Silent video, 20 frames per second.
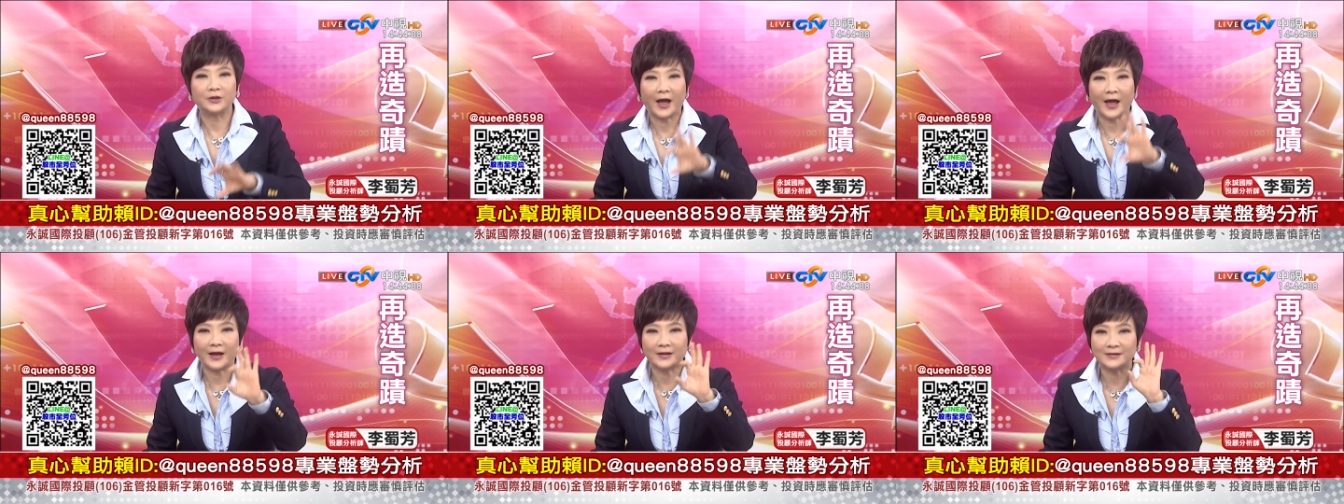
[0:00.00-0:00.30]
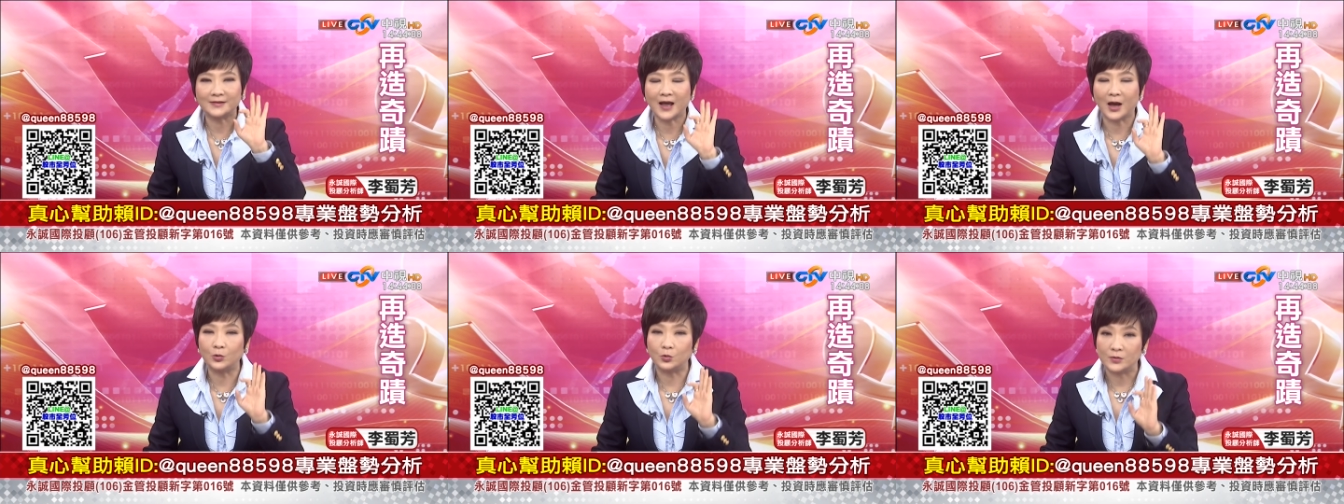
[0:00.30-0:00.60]
它要
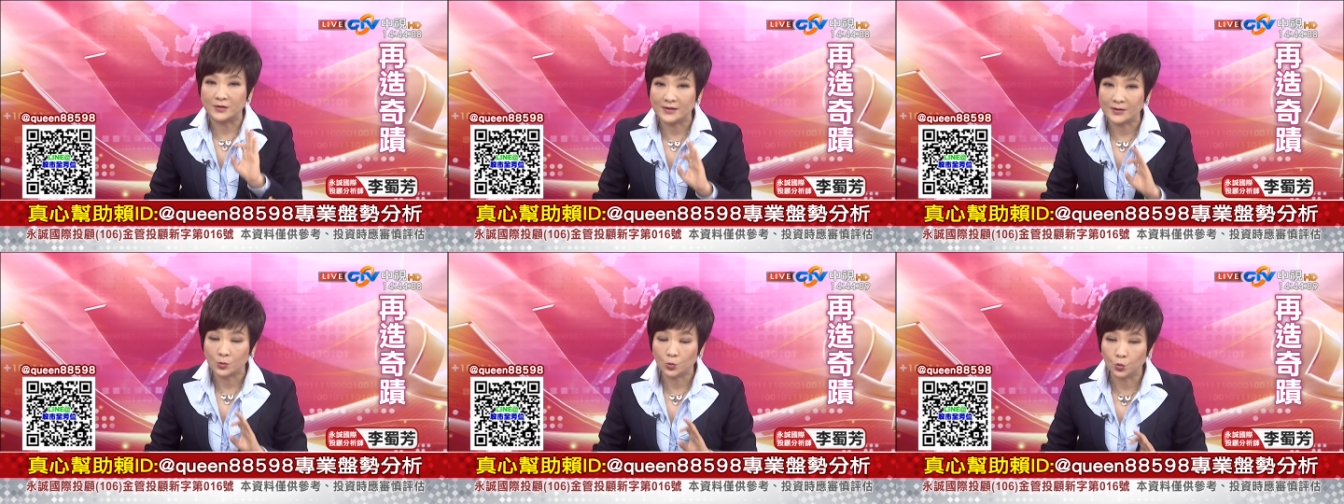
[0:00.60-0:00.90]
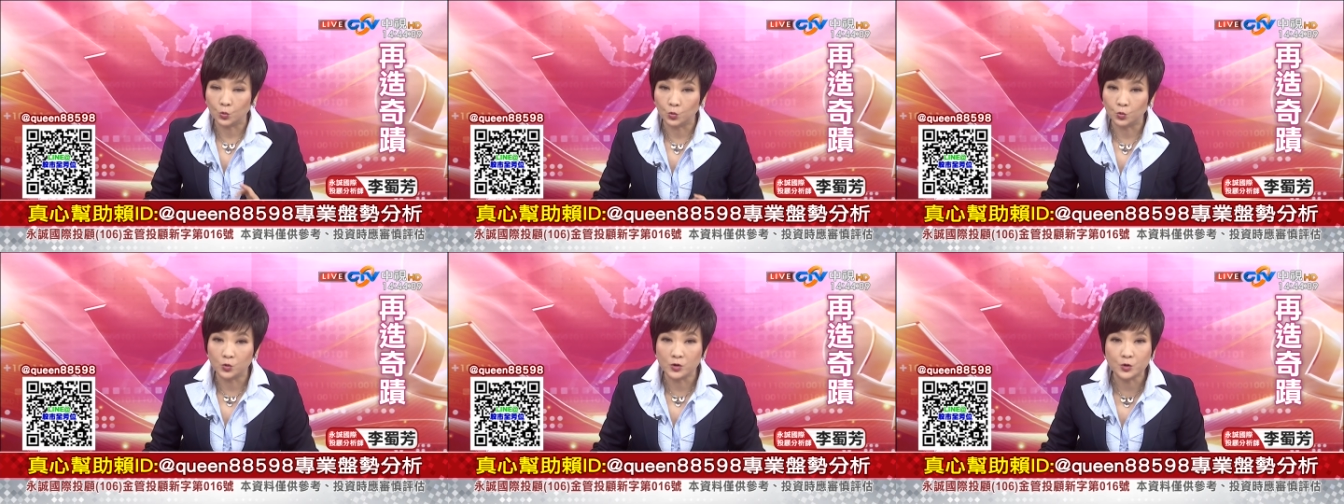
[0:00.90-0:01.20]
站稳
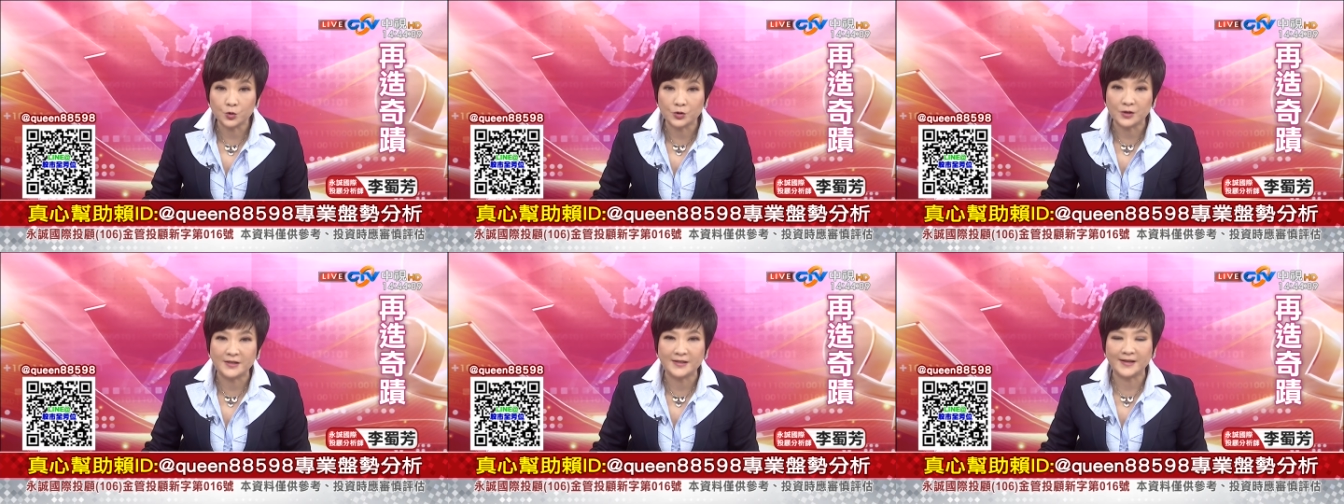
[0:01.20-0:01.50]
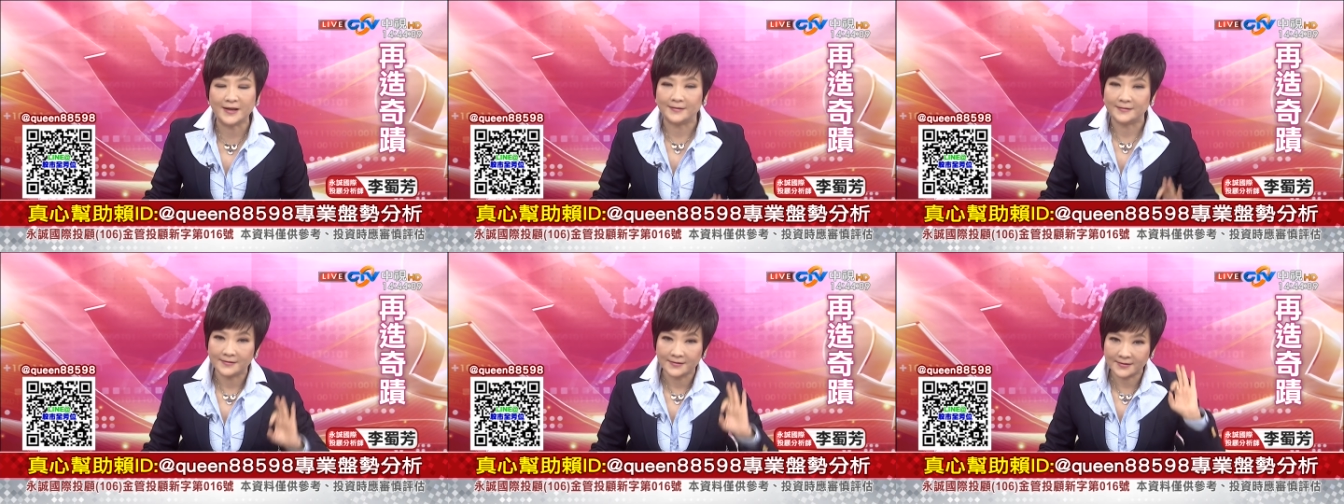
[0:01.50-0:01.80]
五日均
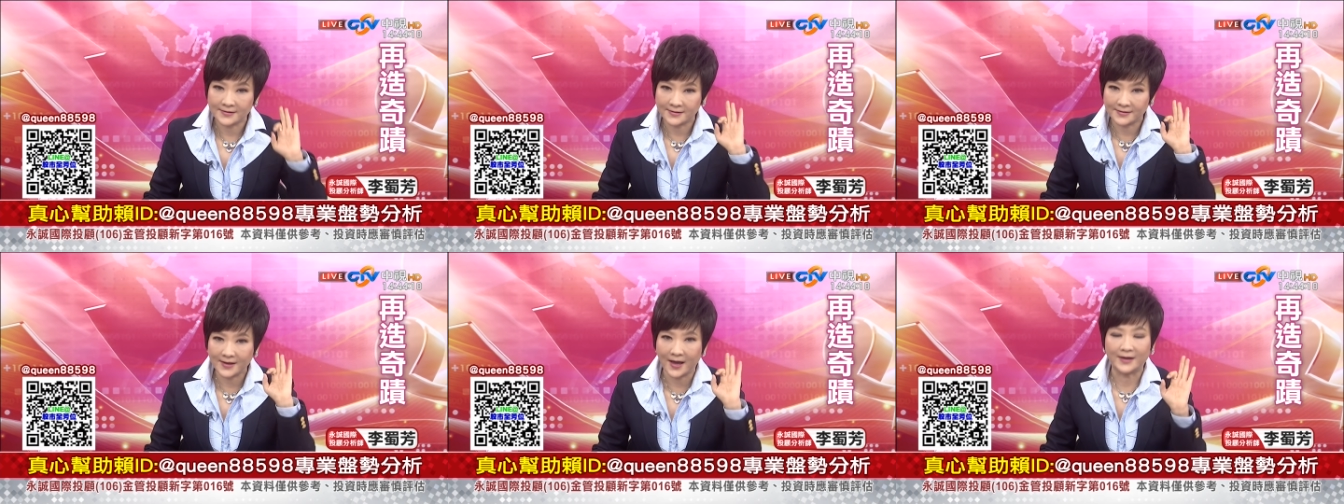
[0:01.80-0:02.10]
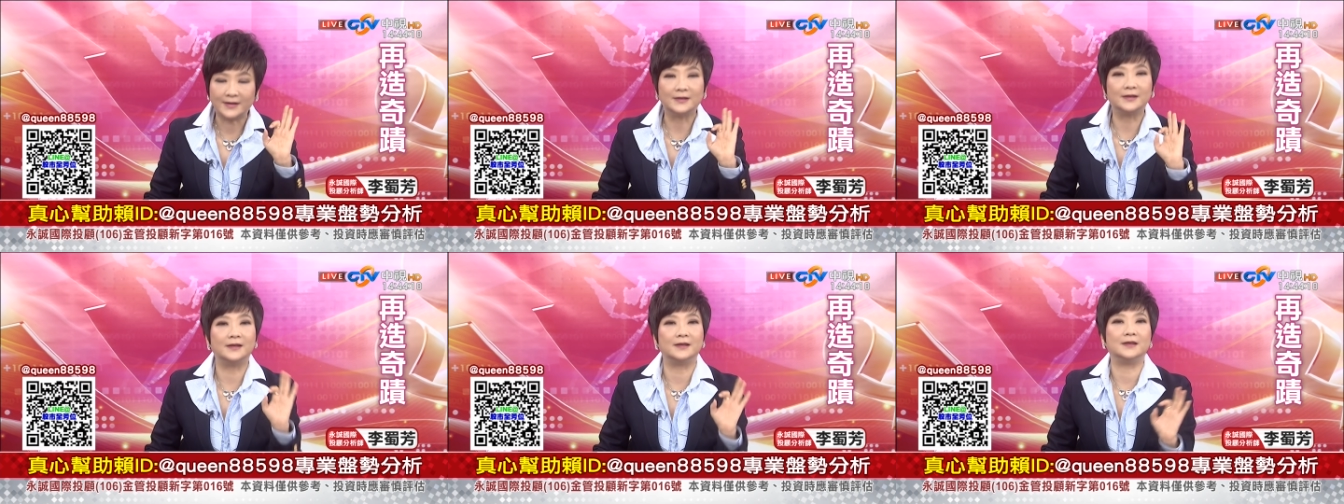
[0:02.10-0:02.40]
线
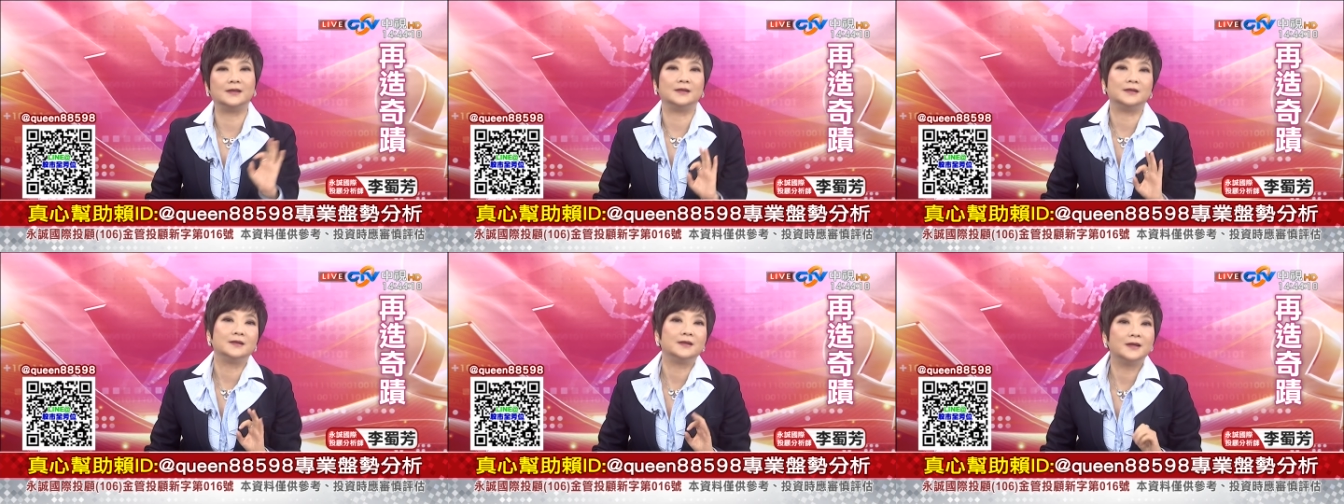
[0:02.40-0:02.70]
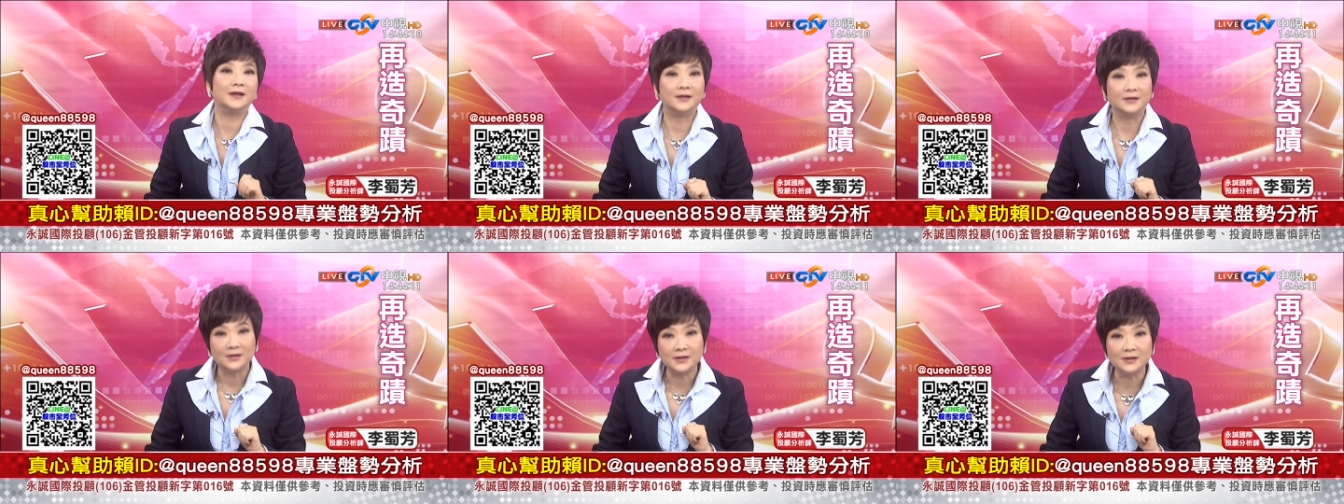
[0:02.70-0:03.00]
三个营
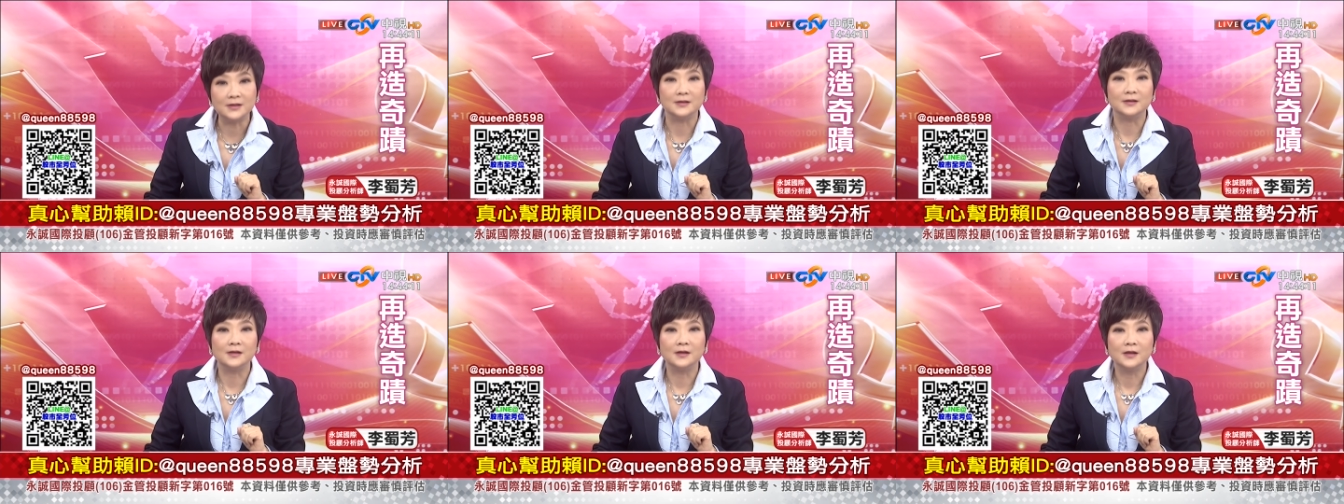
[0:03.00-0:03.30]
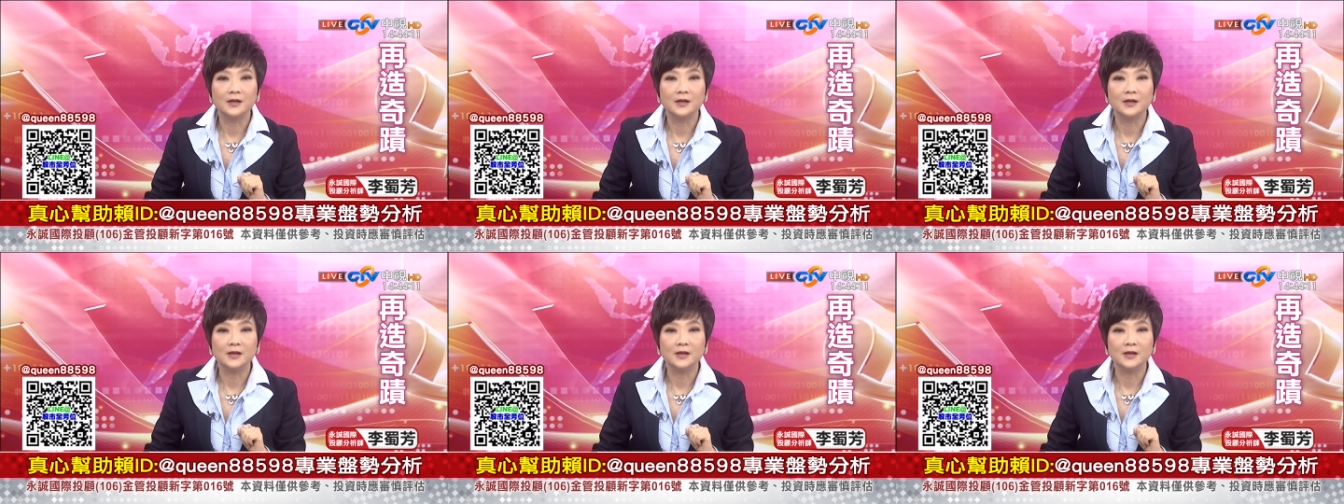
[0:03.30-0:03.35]
业日。